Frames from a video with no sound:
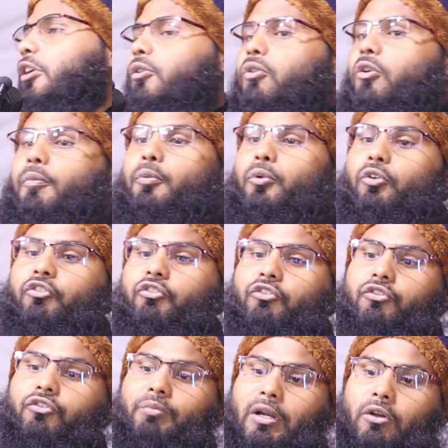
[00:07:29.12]
যেন কোনো পুরুষ
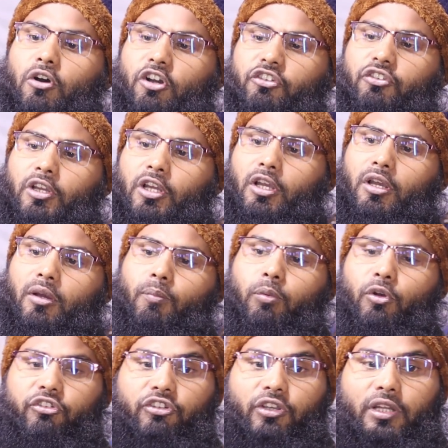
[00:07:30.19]
মানুষ
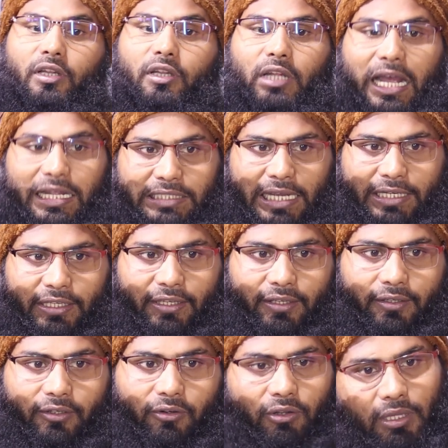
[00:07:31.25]
বসে না থাকে
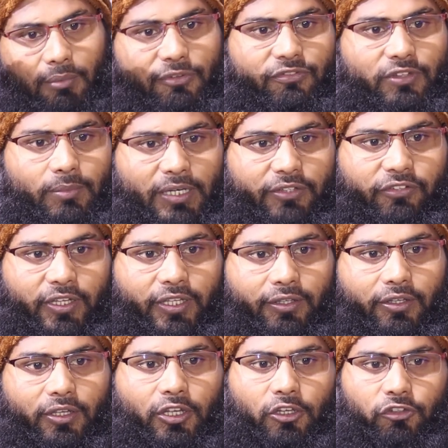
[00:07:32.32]
কথা বুঝতে পারছেন
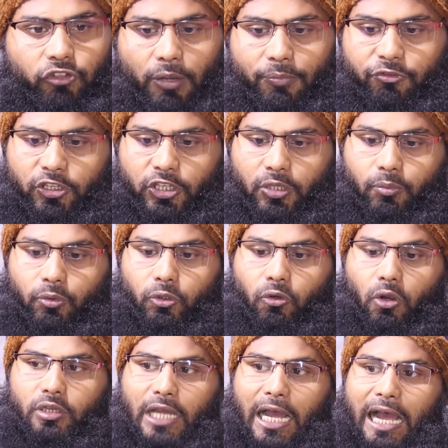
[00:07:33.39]
সবচেয়ে মূল
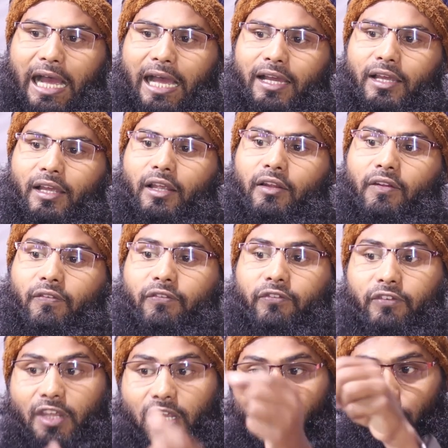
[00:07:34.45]
কথা
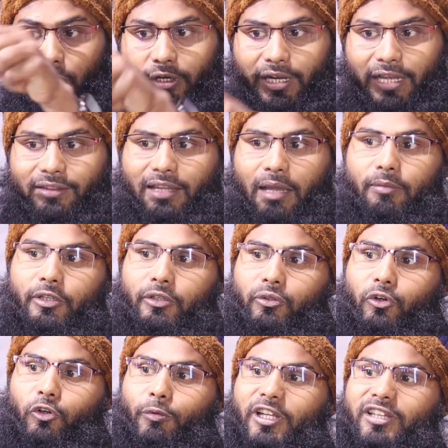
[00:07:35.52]
যে মহিলা তাবলিক
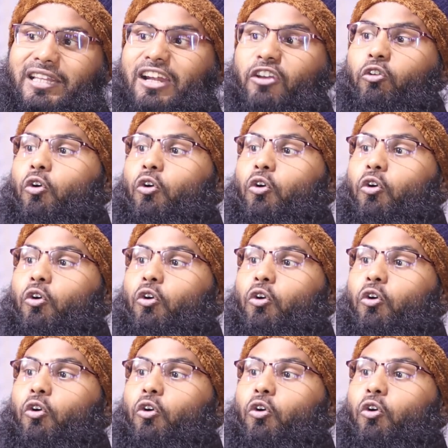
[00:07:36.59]
করবে তার